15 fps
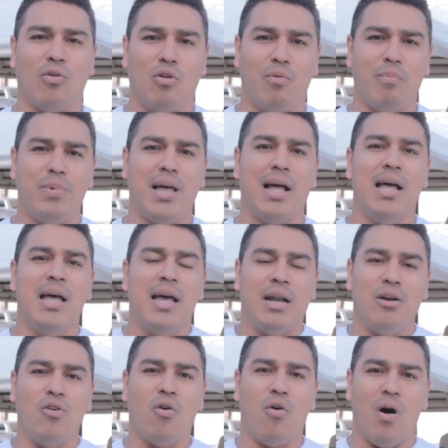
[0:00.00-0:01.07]
Colombia
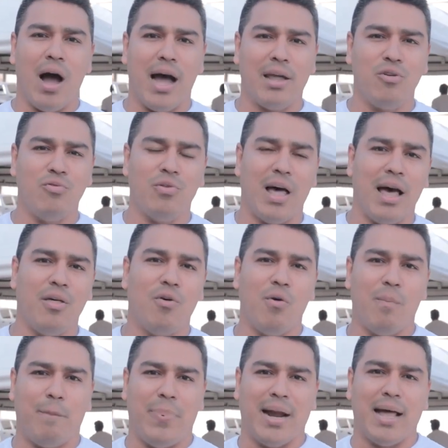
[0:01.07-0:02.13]
nos ha
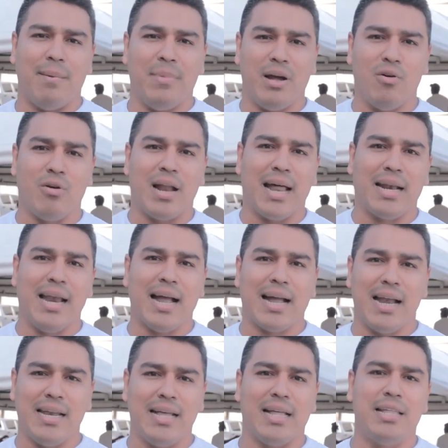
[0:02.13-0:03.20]
ayudado para mejorar la
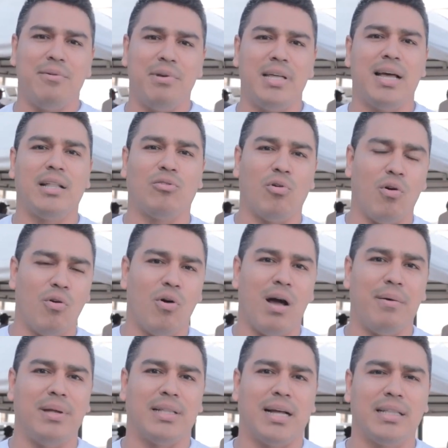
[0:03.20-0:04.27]
calidad de vida de todos
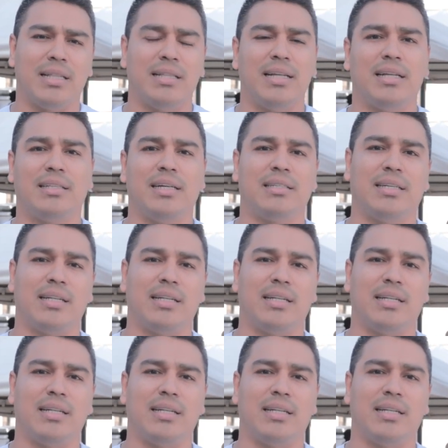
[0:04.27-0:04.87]
los habitantes de este